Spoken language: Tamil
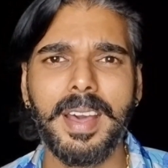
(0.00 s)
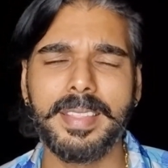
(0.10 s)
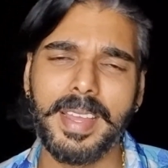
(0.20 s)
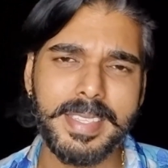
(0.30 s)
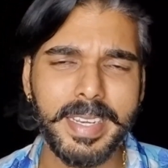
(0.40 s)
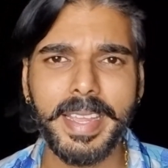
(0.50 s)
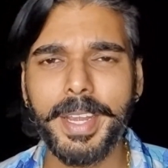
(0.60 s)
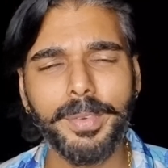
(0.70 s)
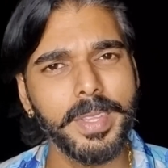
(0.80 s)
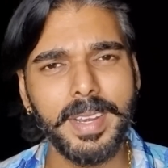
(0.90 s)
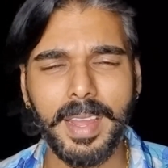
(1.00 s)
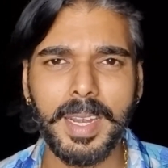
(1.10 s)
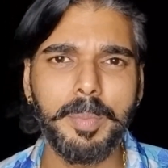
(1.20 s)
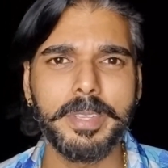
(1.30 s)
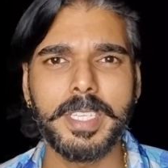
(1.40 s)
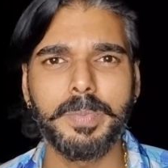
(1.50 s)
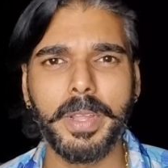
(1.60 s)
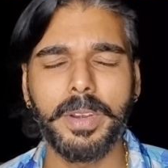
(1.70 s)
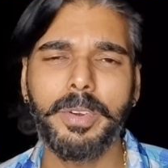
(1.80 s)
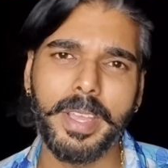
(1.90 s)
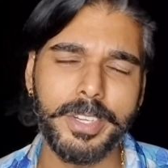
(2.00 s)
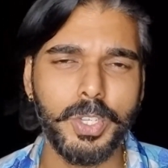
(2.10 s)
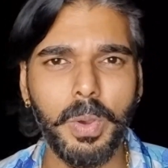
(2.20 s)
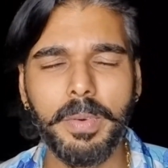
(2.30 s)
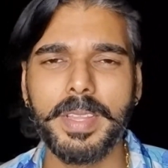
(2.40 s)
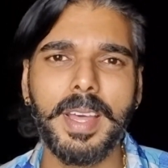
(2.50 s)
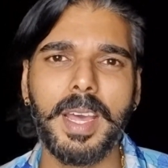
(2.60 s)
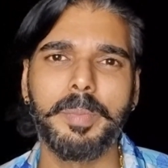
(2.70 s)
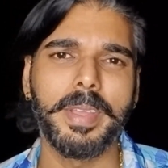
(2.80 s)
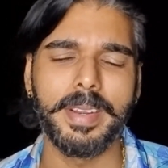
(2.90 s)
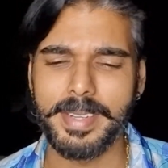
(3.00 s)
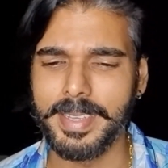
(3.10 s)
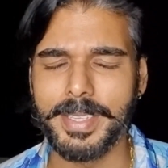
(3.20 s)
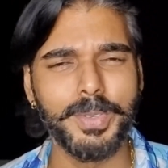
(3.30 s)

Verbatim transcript: அந்த அஞ்சு டிக்கெட்டையும் வந்து நாங்களே பர்ச்சேஸ் பண்ணிக்கிறோம் நீங்கள் ஷோ வந்து ஆரம்பிங்கன்னு